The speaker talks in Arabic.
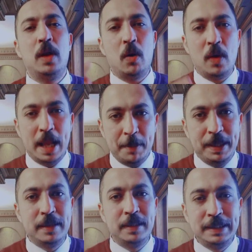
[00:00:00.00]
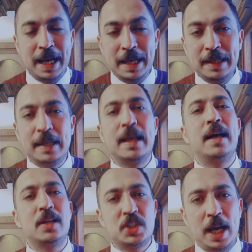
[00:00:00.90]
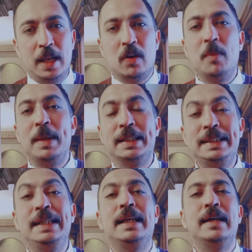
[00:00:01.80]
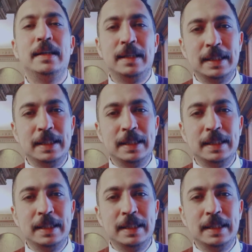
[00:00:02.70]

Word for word: ولو العميل رضي عنك هرشح لك عمله كتيره